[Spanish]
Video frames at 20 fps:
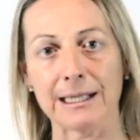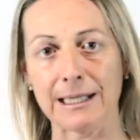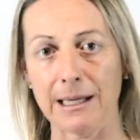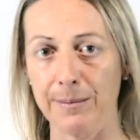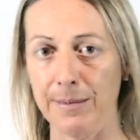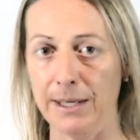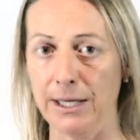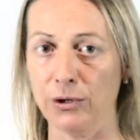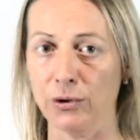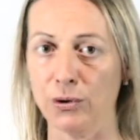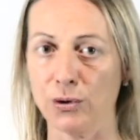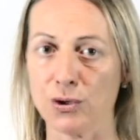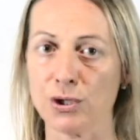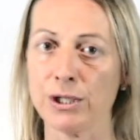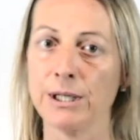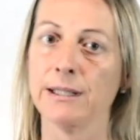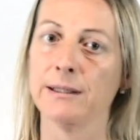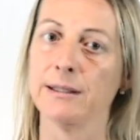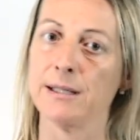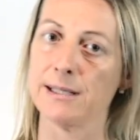
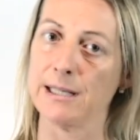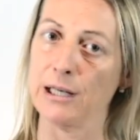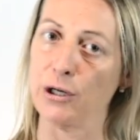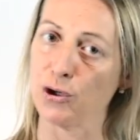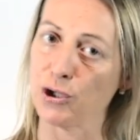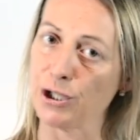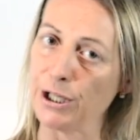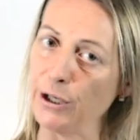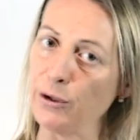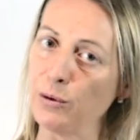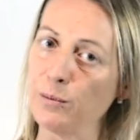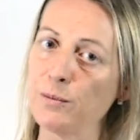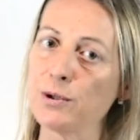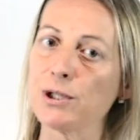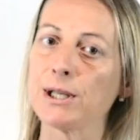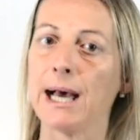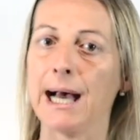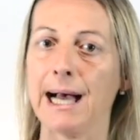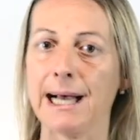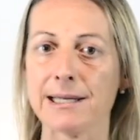tratamientos, desde los
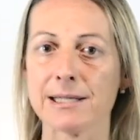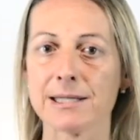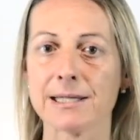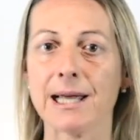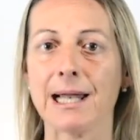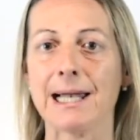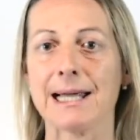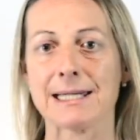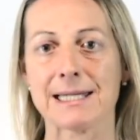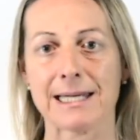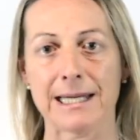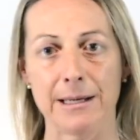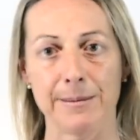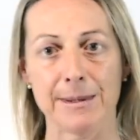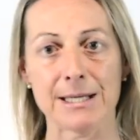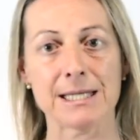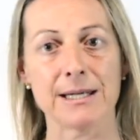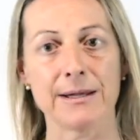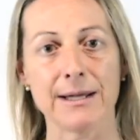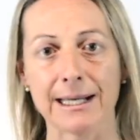serums hasta las
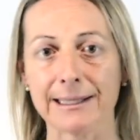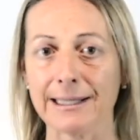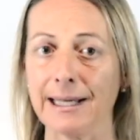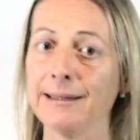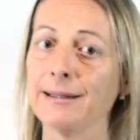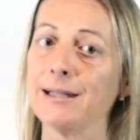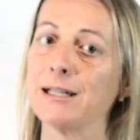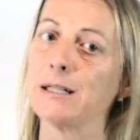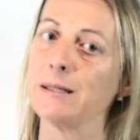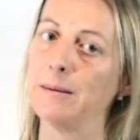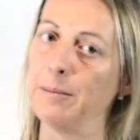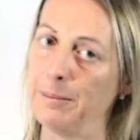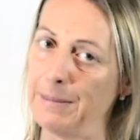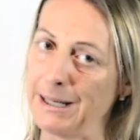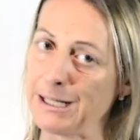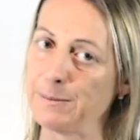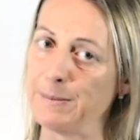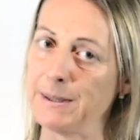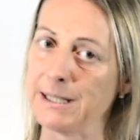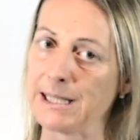cremas hidratantes
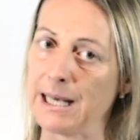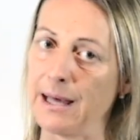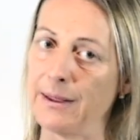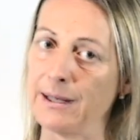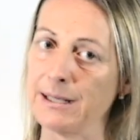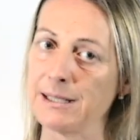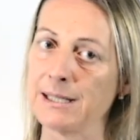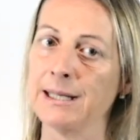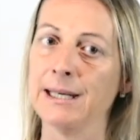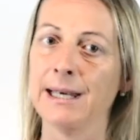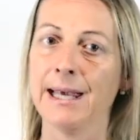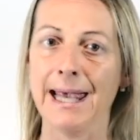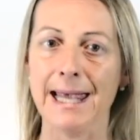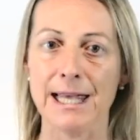más pesadas.